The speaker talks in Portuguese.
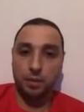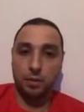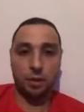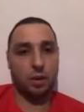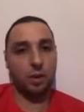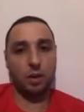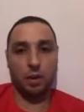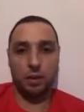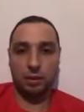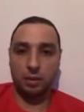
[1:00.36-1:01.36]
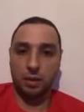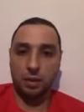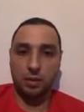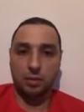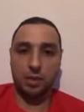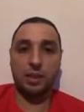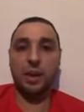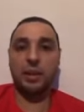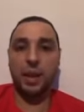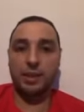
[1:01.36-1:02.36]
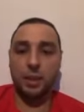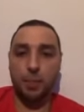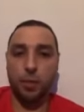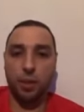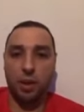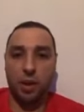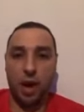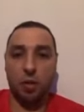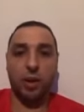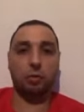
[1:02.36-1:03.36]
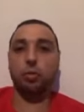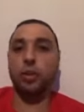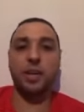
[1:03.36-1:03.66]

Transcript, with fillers: Ô, oh, você tá nessa, pô? Agora tudo na